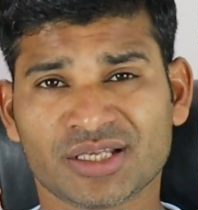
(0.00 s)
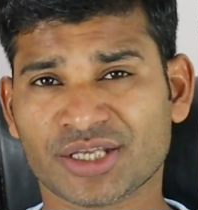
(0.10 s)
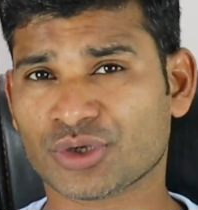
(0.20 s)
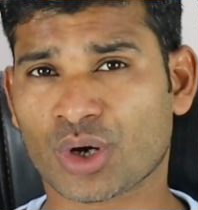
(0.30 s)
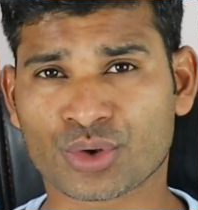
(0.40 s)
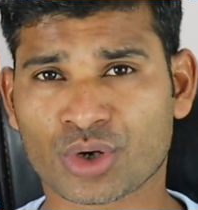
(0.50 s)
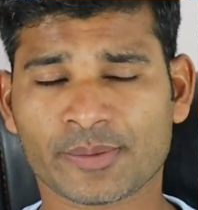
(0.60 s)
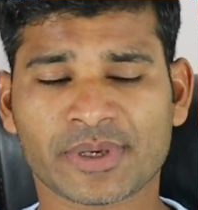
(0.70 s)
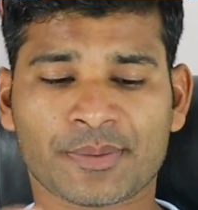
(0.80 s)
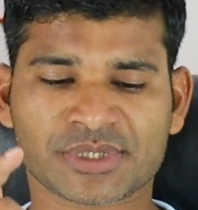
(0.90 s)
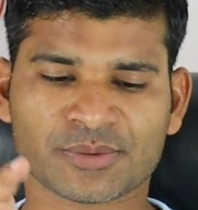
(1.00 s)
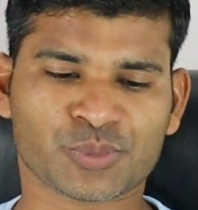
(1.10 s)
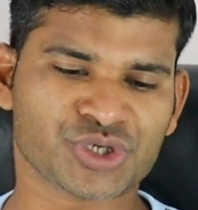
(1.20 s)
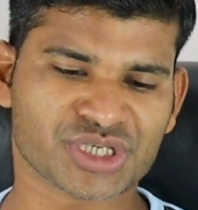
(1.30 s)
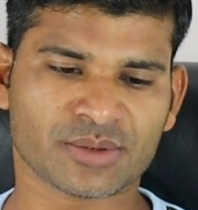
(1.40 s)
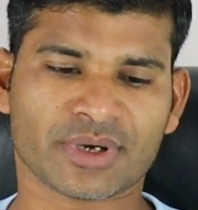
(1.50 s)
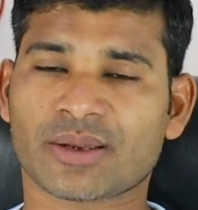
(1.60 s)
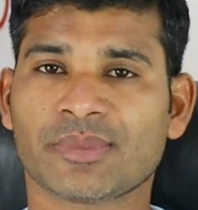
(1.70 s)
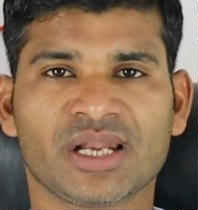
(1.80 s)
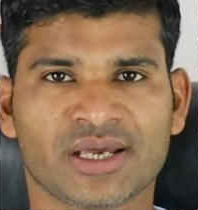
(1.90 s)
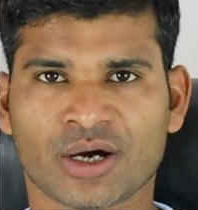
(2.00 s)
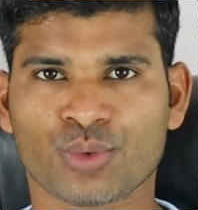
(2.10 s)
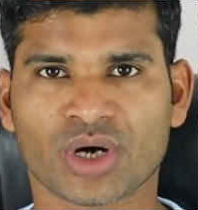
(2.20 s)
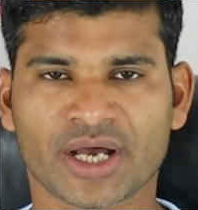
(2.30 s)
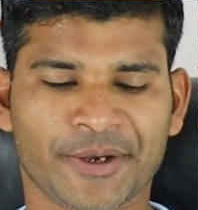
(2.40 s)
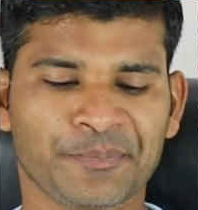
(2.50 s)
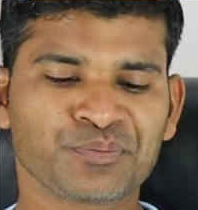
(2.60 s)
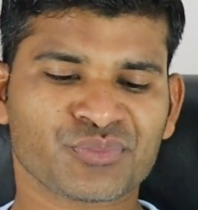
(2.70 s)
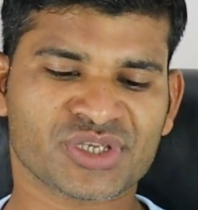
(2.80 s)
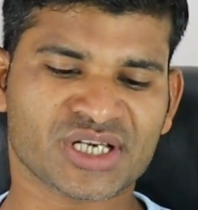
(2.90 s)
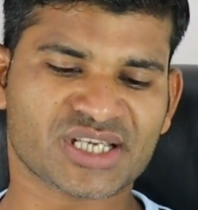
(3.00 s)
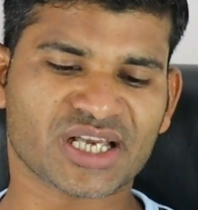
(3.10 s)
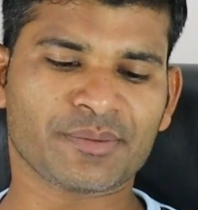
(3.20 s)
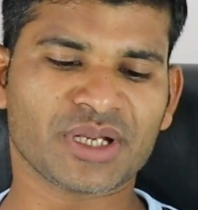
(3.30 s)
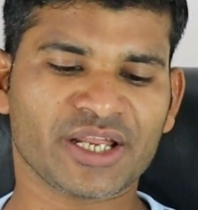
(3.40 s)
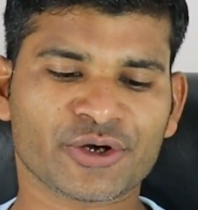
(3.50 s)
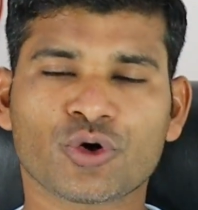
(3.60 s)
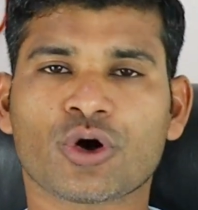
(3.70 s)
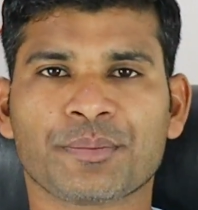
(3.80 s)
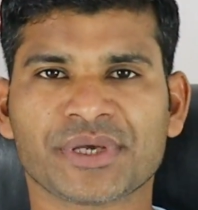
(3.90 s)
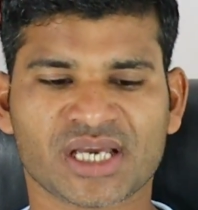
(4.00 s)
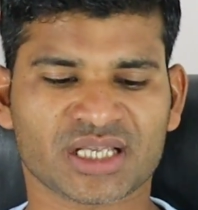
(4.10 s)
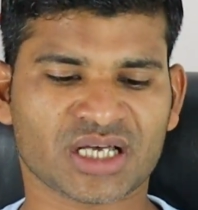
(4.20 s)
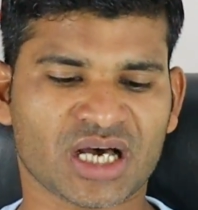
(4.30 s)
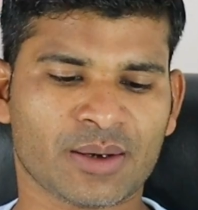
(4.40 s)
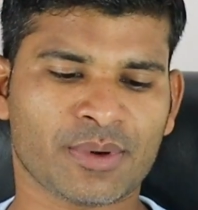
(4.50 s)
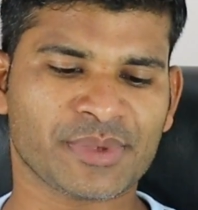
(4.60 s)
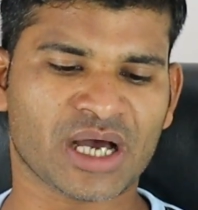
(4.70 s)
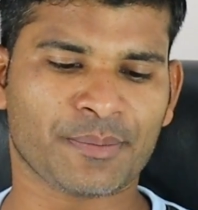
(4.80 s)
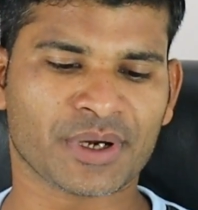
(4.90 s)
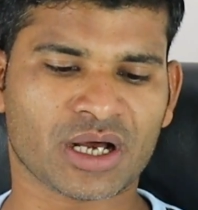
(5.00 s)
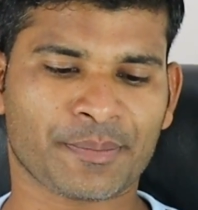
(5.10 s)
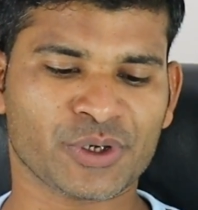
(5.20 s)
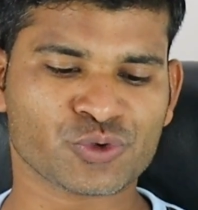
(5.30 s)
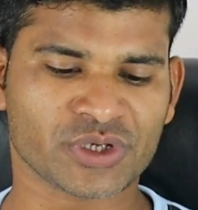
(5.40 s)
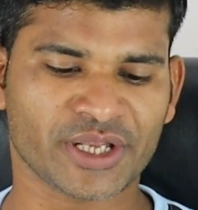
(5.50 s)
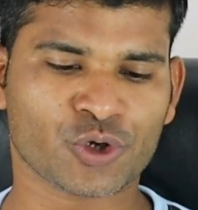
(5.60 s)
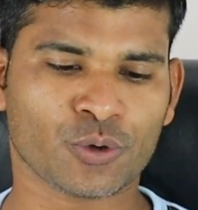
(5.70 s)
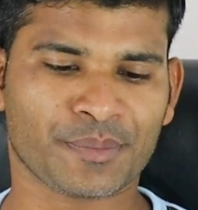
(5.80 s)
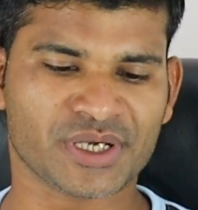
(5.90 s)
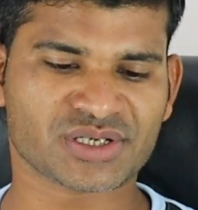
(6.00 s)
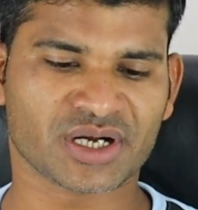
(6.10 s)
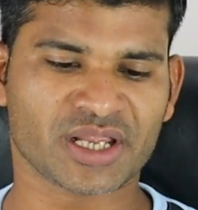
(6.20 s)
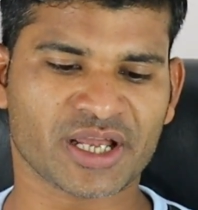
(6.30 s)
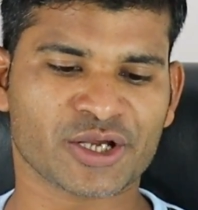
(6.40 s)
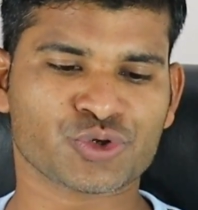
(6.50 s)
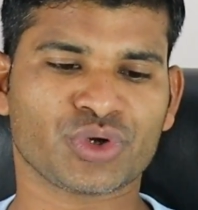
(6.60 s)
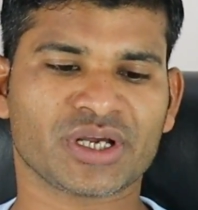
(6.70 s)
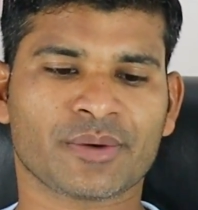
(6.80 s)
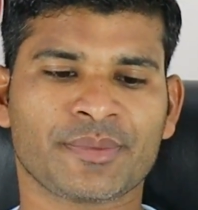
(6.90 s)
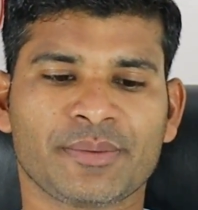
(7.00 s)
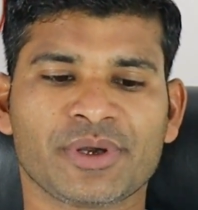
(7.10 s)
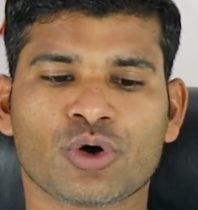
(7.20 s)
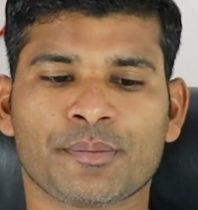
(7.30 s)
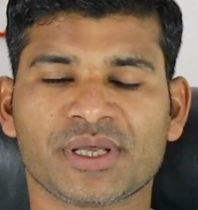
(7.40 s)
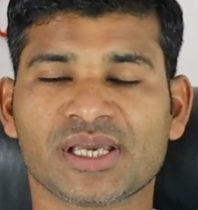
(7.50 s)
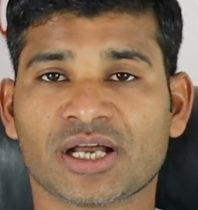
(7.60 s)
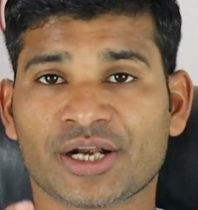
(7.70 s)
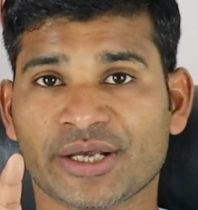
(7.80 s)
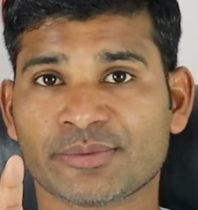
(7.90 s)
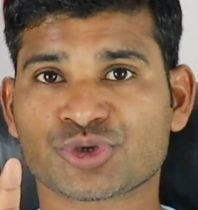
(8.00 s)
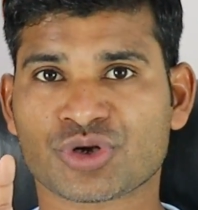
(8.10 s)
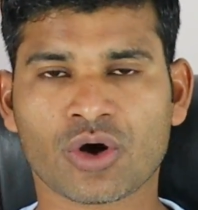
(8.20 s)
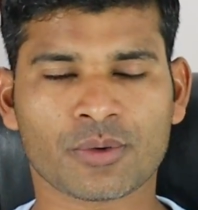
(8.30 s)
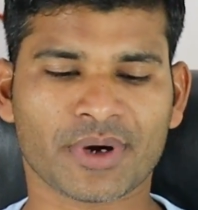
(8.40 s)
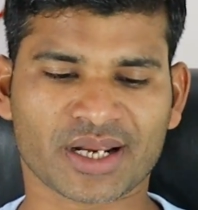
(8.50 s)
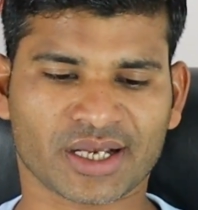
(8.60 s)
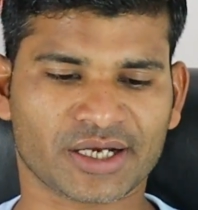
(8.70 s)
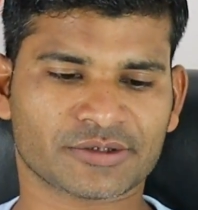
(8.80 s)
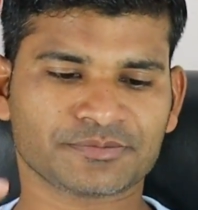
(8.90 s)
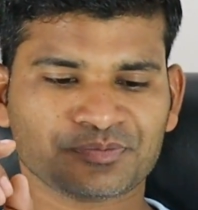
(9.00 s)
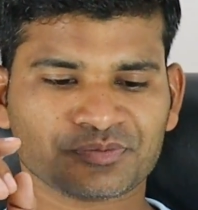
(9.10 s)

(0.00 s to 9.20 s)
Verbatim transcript: दिन नॉन ड्रॉप यहाँ पर सब कुछ इसके बारे में लिखा हुआ है जैसे कि हमने लिंक को कॉपी किया था अब हम यहाँ पर अपने उस लिंक को पेस्ट कर देंगे जो लिंक हमने अभी कॉपी किया डेमो स्टॉक मार्केट